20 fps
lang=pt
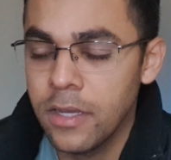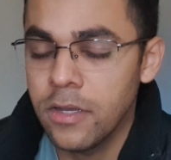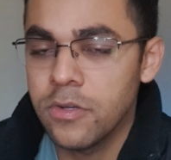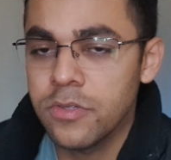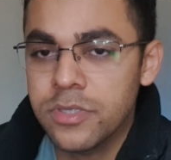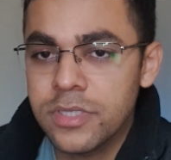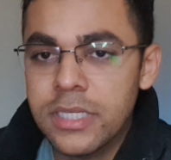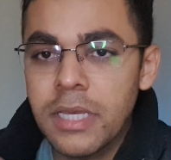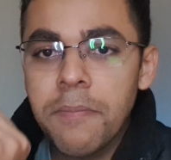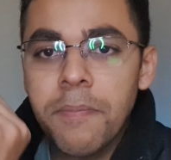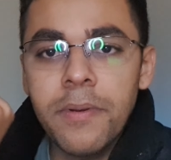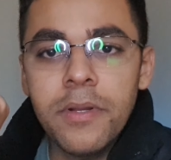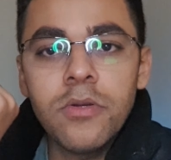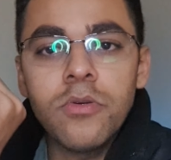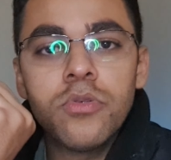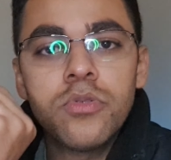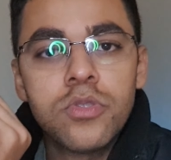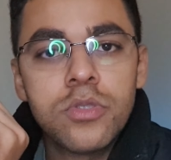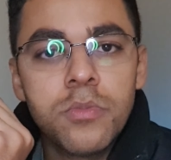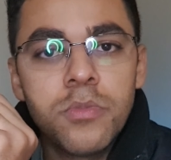Eu sempre
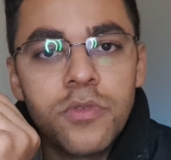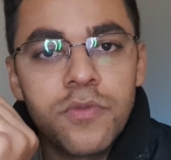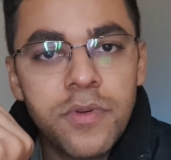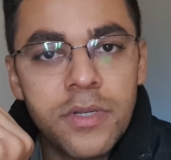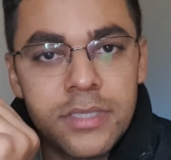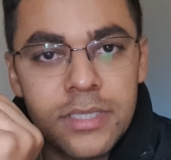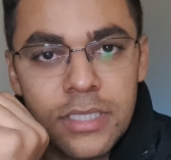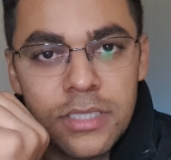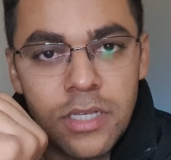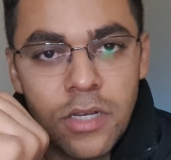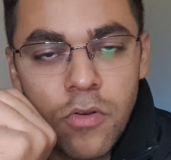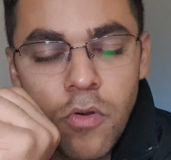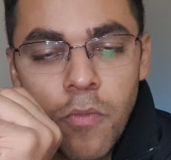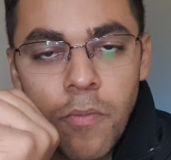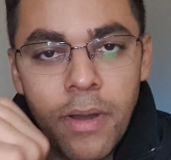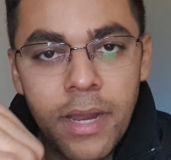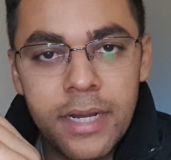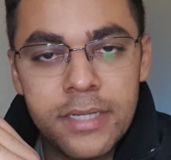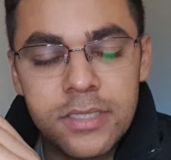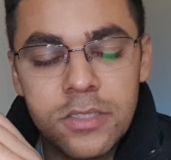costumo fazer essa
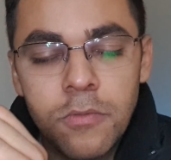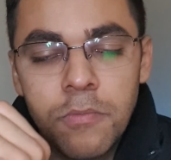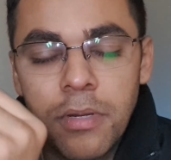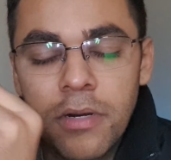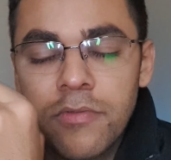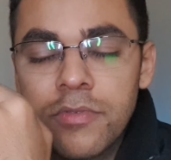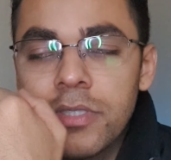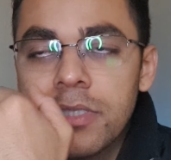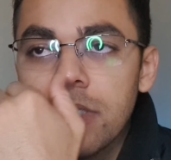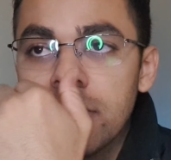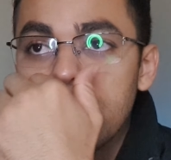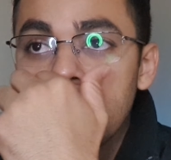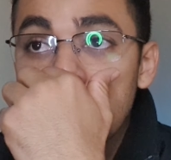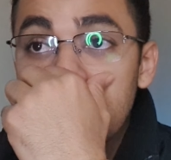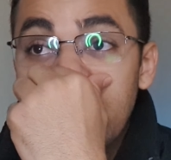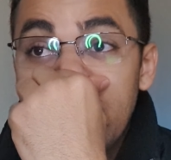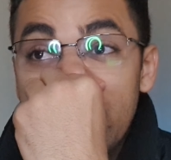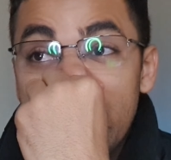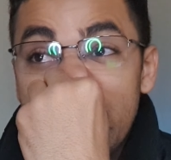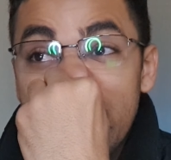comparação para vocês
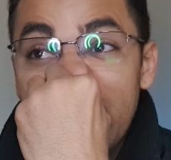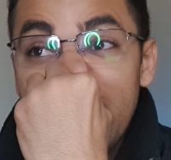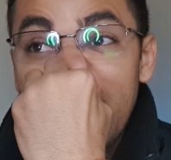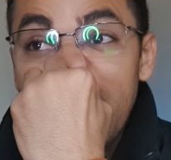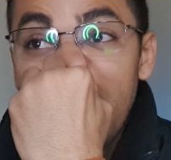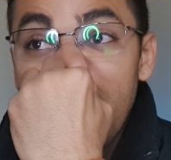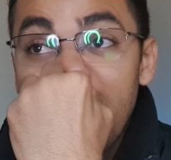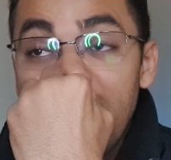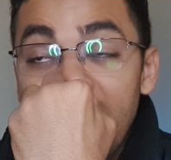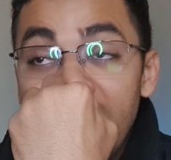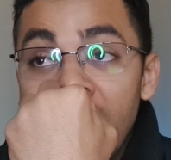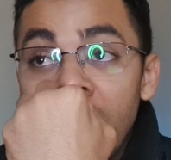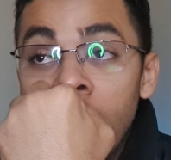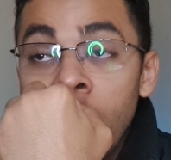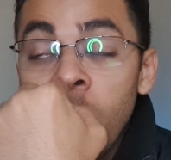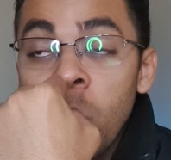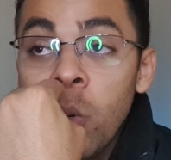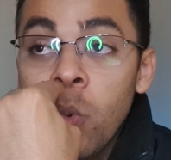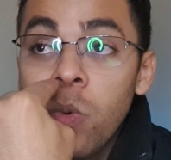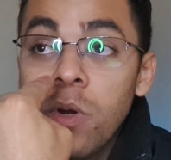entenderem.
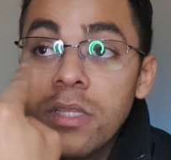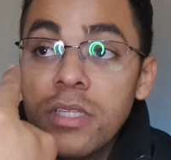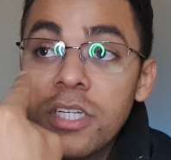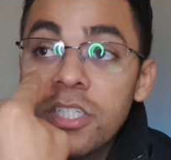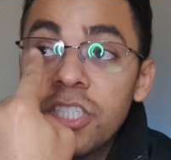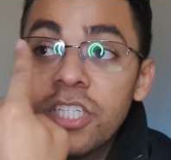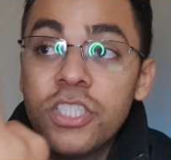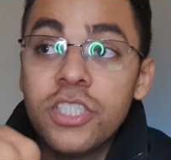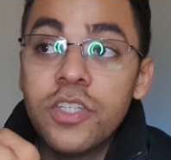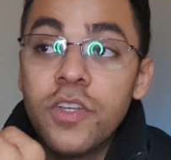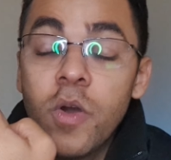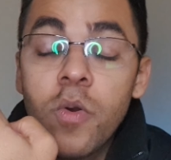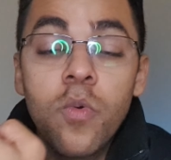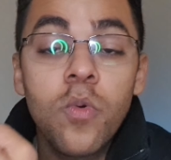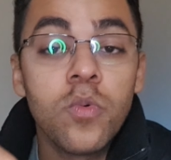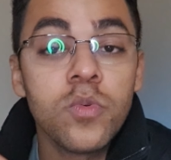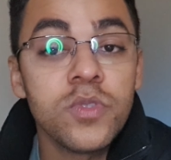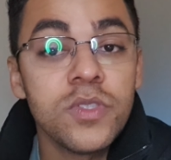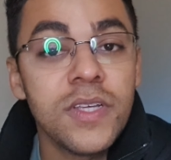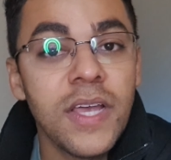Quando a gente não
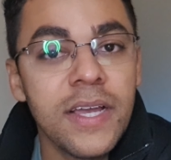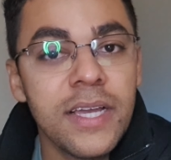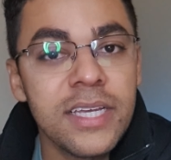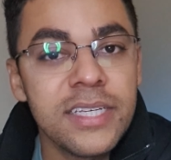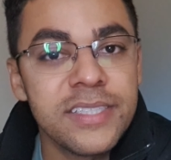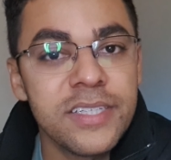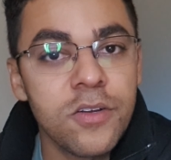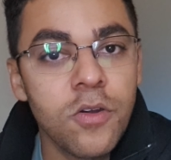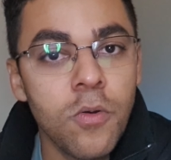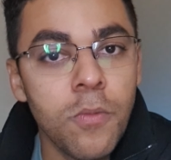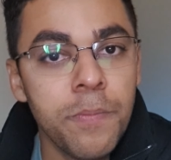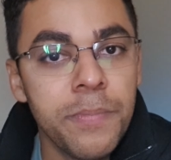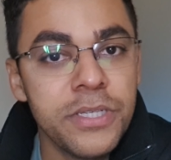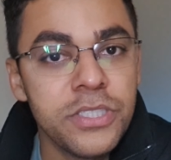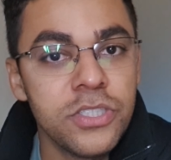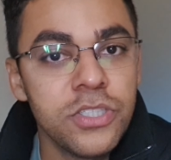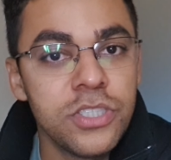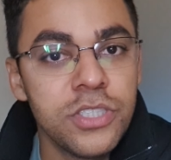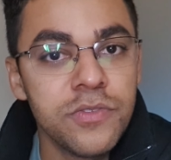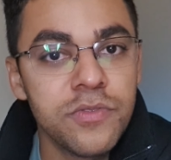consegue ser
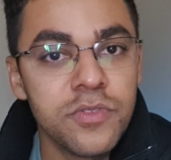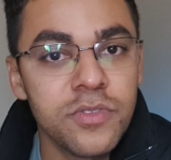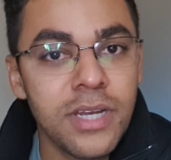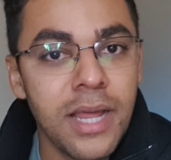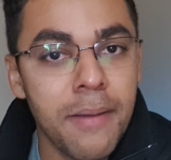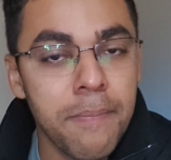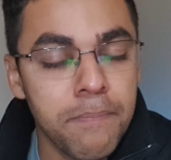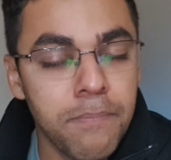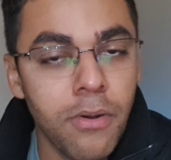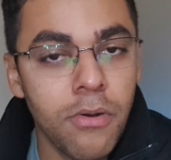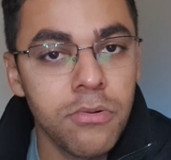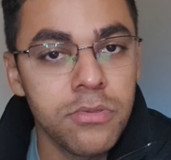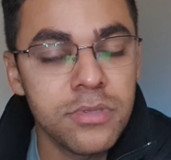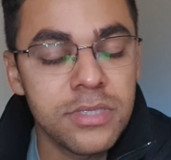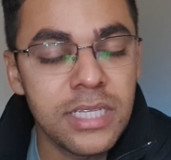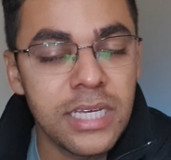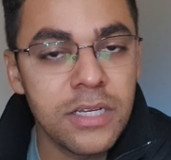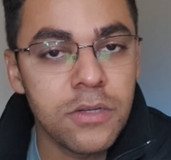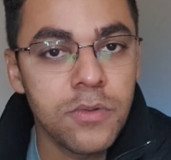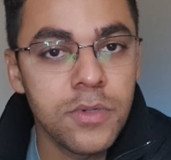competitivo na
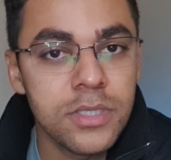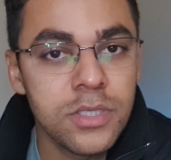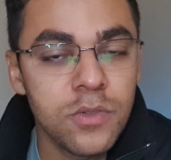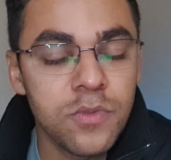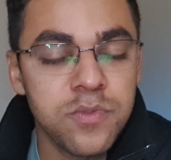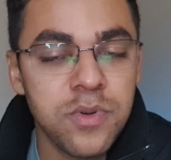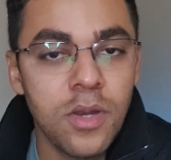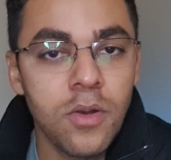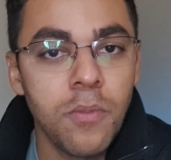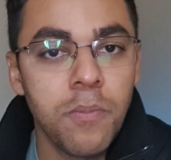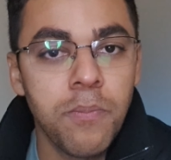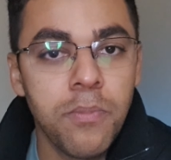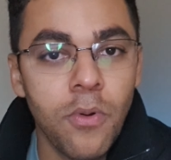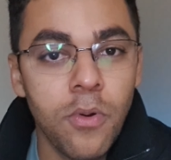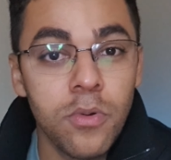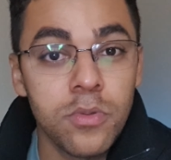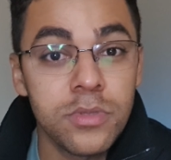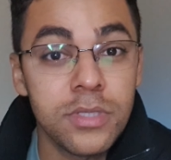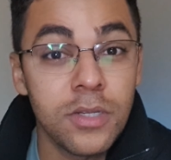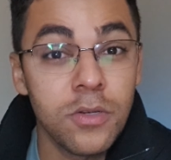ponta, e quando eu falo
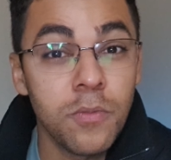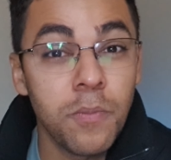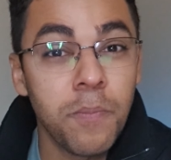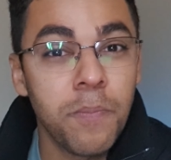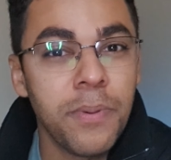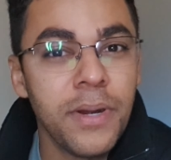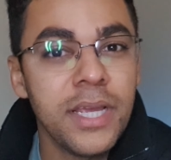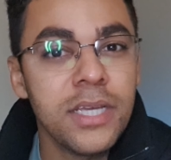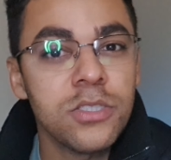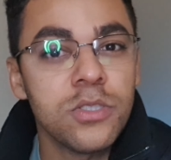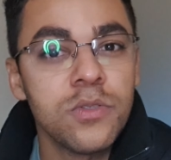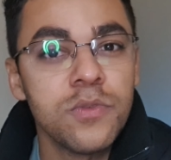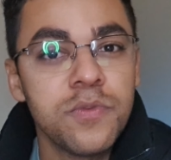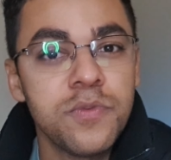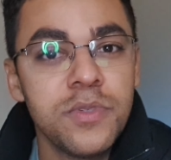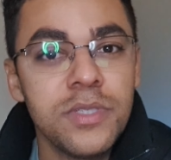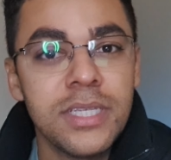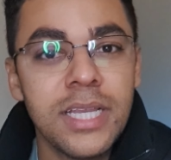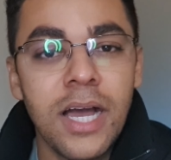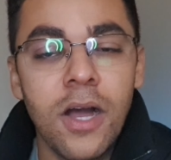ponta, no preço
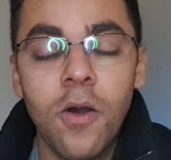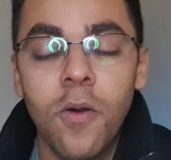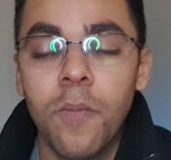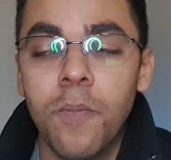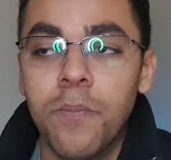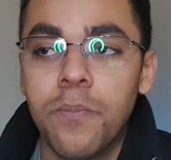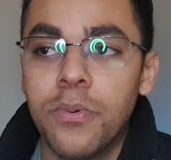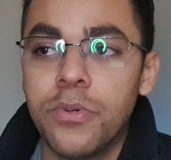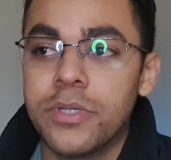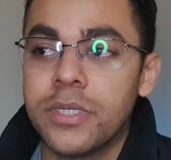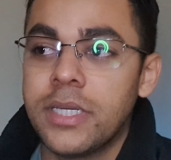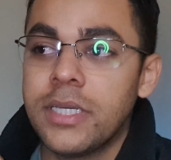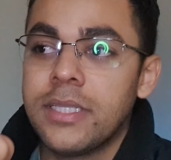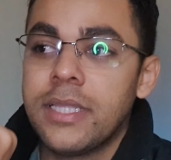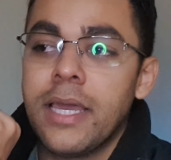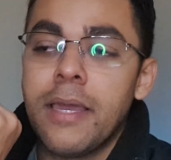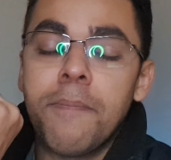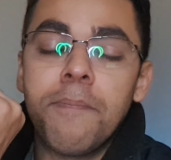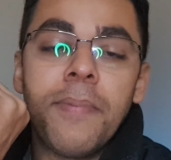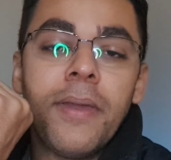final, porque
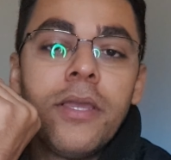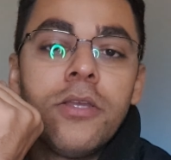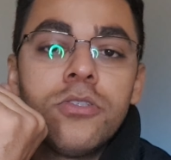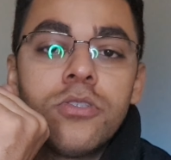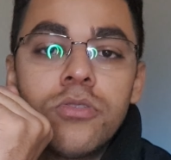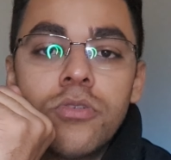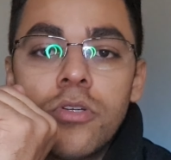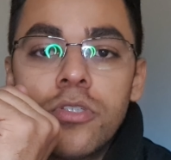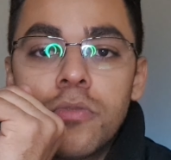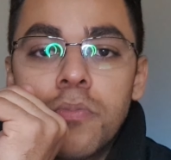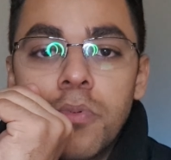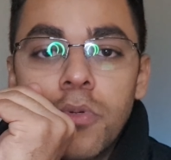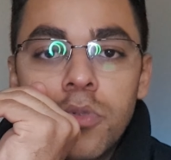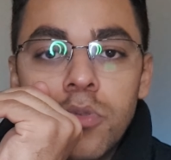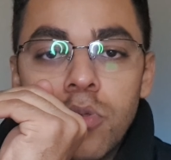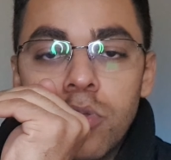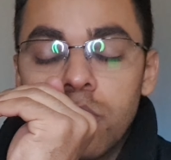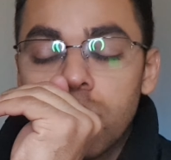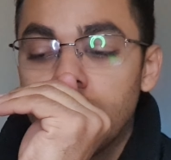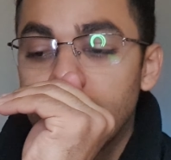de repente o nosso
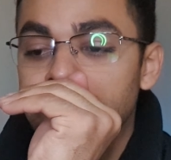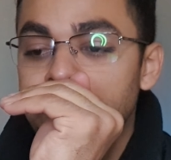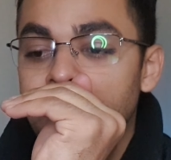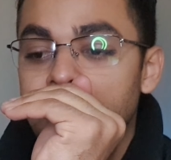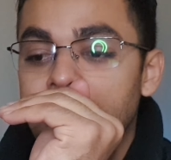produto